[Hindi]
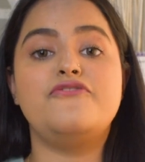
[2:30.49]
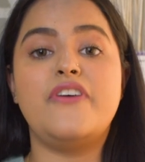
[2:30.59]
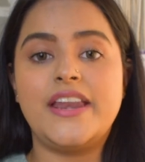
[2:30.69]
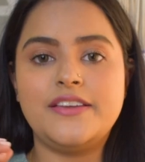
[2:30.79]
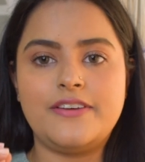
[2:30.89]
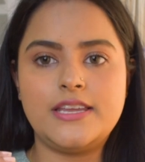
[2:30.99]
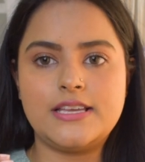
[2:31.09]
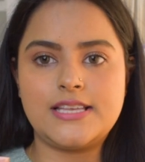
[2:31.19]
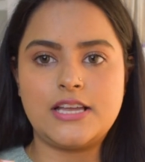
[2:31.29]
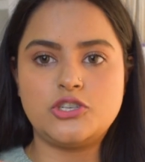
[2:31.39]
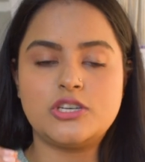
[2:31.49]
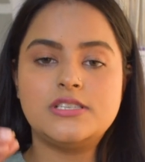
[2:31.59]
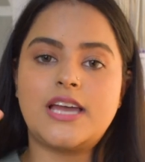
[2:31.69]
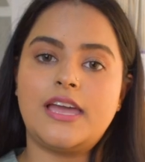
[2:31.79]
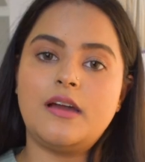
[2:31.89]
वेरी वेरी essential
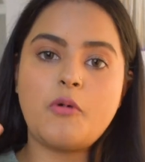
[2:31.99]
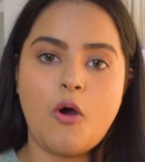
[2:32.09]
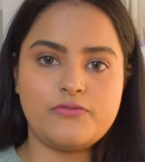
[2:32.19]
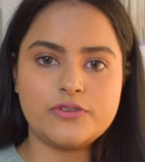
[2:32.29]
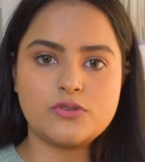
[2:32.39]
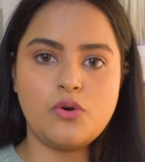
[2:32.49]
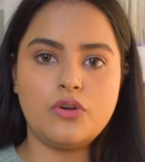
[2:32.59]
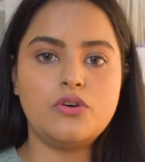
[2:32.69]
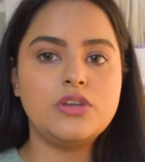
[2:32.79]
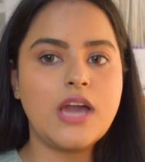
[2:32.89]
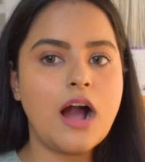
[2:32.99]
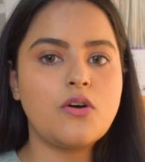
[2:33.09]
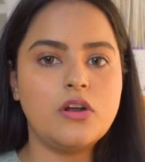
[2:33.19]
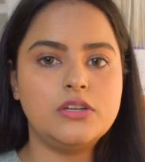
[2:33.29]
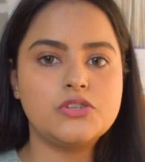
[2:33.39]
चाहे आप ऑफिस गोइंग हो या
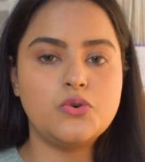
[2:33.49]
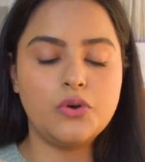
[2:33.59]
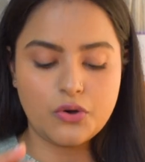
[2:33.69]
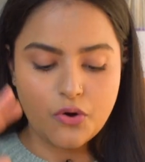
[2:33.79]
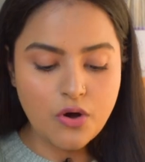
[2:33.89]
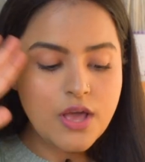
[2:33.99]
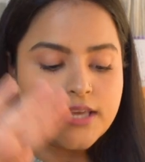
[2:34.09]
कॉलेज गोइंग हो